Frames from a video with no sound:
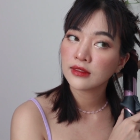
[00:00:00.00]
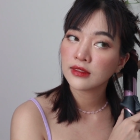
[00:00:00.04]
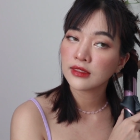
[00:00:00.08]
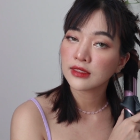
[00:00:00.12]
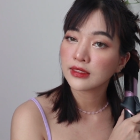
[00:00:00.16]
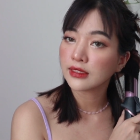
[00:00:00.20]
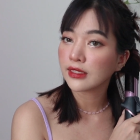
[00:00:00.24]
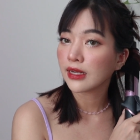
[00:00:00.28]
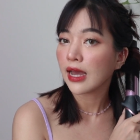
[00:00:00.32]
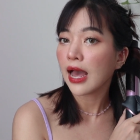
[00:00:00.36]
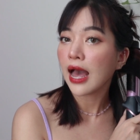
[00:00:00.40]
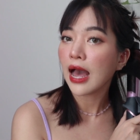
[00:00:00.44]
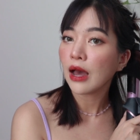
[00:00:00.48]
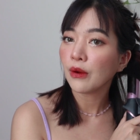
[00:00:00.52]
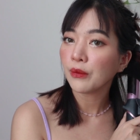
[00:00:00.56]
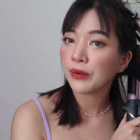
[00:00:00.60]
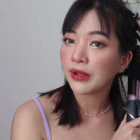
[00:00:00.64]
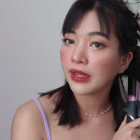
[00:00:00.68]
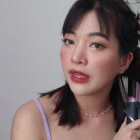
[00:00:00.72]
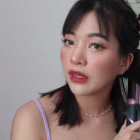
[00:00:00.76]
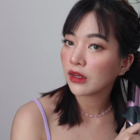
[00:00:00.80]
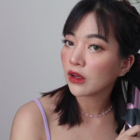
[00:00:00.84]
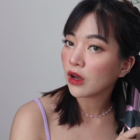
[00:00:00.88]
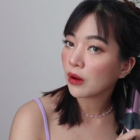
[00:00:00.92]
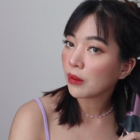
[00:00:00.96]
หนึ่งถึงห้า
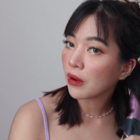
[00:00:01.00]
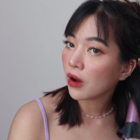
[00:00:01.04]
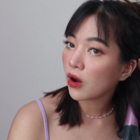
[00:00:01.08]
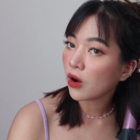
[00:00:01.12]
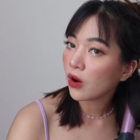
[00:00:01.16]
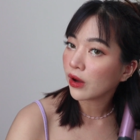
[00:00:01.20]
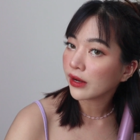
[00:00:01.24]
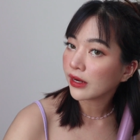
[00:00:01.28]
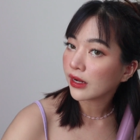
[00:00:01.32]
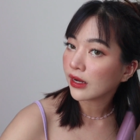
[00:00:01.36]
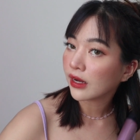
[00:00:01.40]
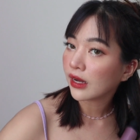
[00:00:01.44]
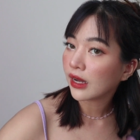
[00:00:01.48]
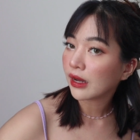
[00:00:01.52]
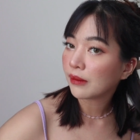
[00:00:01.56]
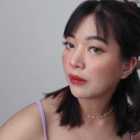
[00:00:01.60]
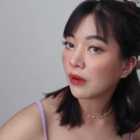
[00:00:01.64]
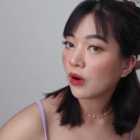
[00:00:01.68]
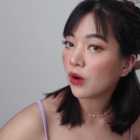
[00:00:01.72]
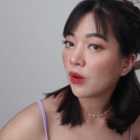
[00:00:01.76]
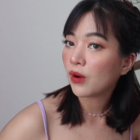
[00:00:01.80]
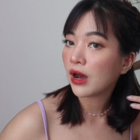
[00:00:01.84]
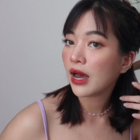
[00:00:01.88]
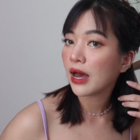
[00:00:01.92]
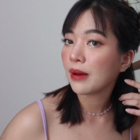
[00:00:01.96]
วิก็พอนะคะ
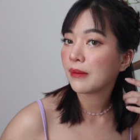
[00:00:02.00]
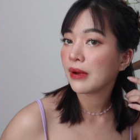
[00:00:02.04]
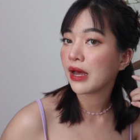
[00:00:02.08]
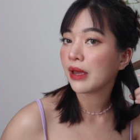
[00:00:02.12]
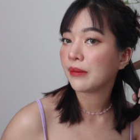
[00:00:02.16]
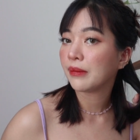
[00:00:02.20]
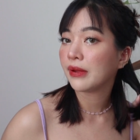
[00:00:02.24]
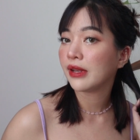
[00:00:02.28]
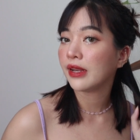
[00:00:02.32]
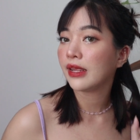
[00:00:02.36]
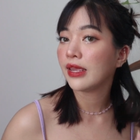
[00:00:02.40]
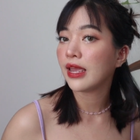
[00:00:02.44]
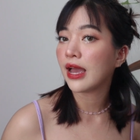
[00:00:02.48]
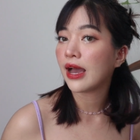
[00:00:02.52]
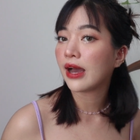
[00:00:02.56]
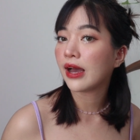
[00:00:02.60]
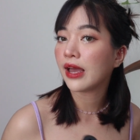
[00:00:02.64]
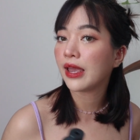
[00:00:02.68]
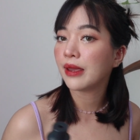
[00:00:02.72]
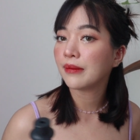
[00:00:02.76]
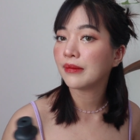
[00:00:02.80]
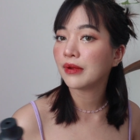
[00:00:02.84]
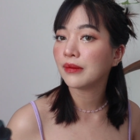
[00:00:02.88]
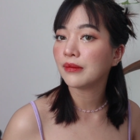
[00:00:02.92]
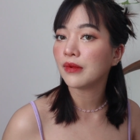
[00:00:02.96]
เพราะว่ามายไม่ได้อยาก
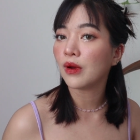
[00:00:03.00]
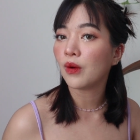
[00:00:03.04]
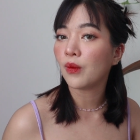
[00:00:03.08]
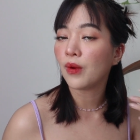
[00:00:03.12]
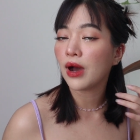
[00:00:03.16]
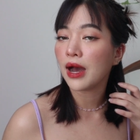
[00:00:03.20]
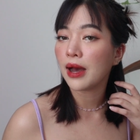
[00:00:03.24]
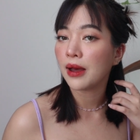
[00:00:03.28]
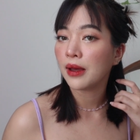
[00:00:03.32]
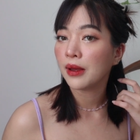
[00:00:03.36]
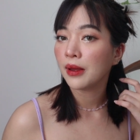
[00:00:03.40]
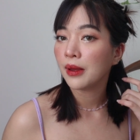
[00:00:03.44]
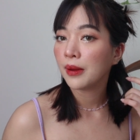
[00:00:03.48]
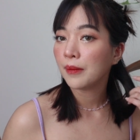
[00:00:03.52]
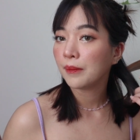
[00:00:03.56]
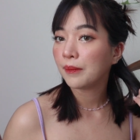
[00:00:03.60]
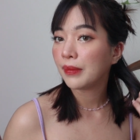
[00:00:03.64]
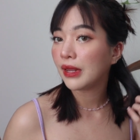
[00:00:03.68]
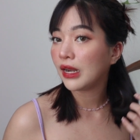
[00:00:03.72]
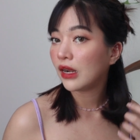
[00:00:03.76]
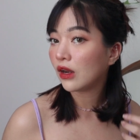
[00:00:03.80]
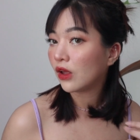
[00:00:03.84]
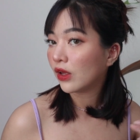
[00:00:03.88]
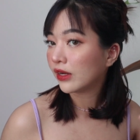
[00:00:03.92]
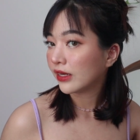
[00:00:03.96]
ให้มันแบบว่า
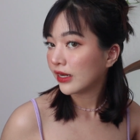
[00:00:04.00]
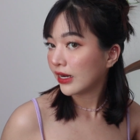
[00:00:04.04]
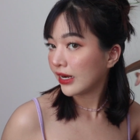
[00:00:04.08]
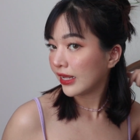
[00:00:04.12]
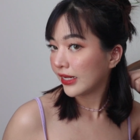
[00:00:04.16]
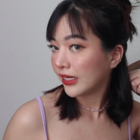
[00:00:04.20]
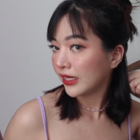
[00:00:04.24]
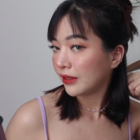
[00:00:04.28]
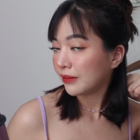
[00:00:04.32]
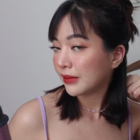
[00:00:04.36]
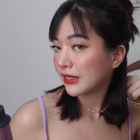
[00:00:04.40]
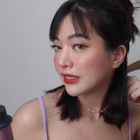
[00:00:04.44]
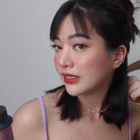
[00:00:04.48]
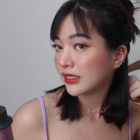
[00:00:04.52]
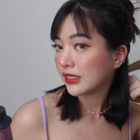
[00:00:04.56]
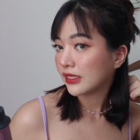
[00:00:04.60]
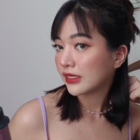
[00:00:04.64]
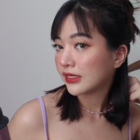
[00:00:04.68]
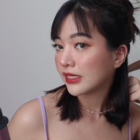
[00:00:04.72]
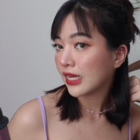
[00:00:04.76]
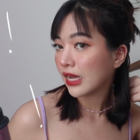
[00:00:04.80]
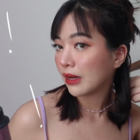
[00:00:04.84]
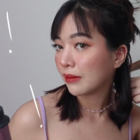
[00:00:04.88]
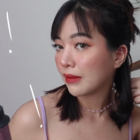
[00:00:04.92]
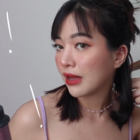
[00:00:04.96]
เป็นรอนอะไรที่มันจริง
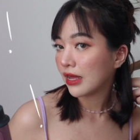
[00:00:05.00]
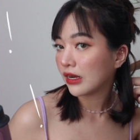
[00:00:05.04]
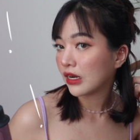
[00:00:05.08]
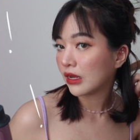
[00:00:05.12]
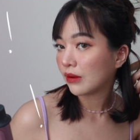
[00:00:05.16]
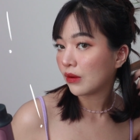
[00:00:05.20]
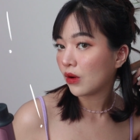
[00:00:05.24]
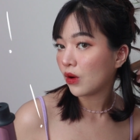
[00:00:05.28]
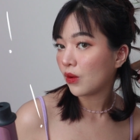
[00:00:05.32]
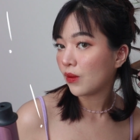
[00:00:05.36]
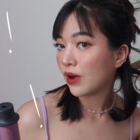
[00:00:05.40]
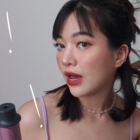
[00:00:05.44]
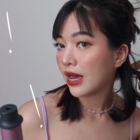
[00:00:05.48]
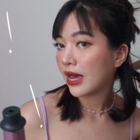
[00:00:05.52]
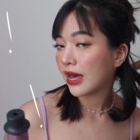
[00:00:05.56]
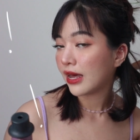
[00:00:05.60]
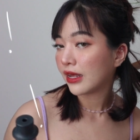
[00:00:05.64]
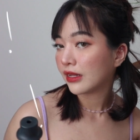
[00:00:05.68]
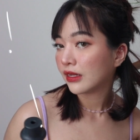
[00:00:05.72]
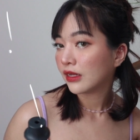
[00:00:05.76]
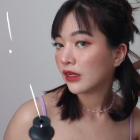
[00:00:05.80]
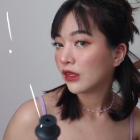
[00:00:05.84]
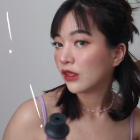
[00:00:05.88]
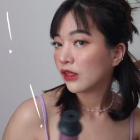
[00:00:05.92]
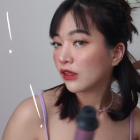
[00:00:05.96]
จังมากนะเพราะว่า
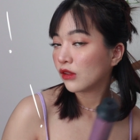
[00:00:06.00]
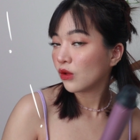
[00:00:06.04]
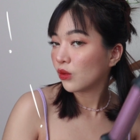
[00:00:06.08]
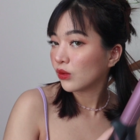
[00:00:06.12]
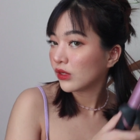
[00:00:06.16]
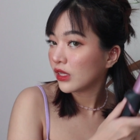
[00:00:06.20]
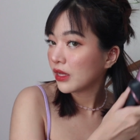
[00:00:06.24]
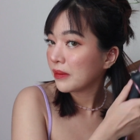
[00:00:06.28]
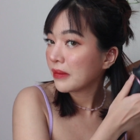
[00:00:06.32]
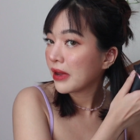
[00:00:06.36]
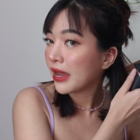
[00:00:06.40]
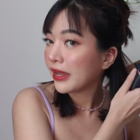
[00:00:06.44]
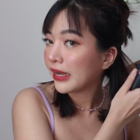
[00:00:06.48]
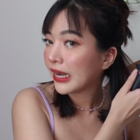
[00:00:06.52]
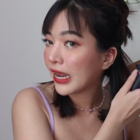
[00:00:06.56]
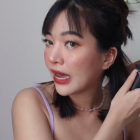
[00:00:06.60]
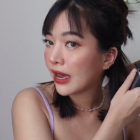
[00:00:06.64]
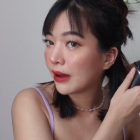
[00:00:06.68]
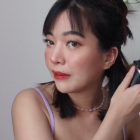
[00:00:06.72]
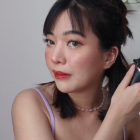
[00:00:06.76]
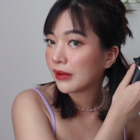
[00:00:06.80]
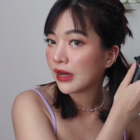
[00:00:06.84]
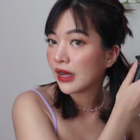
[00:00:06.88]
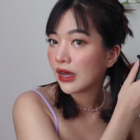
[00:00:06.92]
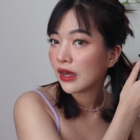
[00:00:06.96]
ทรงที่มาย
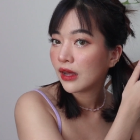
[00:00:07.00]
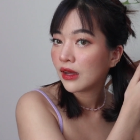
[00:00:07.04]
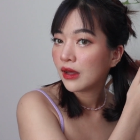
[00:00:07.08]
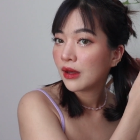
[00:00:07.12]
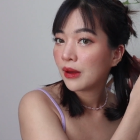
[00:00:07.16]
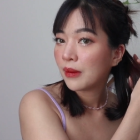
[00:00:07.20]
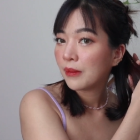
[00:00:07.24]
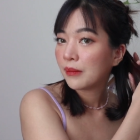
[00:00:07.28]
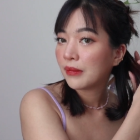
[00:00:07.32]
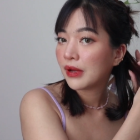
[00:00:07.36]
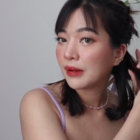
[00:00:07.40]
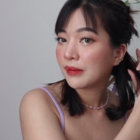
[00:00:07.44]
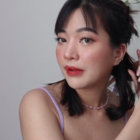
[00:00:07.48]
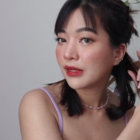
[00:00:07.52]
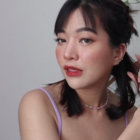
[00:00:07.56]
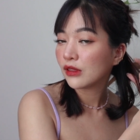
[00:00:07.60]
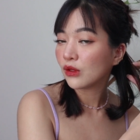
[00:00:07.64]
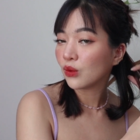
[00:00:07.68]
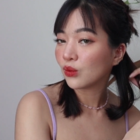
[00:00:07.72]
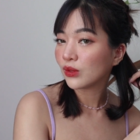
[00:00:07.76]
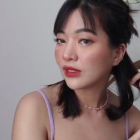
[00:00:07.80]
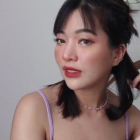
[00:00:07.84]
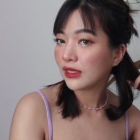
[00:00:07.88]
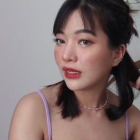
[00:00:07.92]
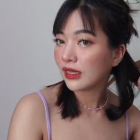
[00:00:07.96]
ทำอ่ะมันเป็น
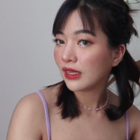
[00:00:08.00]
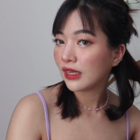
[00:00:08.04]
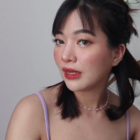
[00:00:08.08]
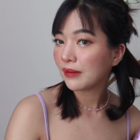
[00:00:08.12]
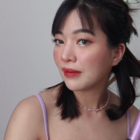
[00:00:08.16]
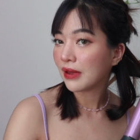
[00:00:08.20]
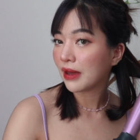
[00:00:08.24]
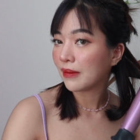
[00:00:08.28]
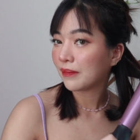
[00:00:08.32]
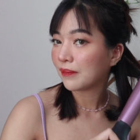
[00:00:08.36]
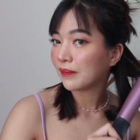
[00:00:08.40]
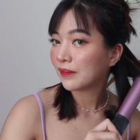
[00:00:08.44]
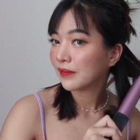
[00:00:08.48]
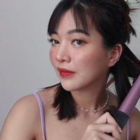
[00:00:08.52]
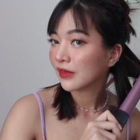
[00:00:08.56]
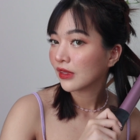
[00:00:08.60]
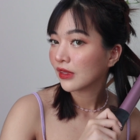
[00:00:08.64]
ทรงที่แบบ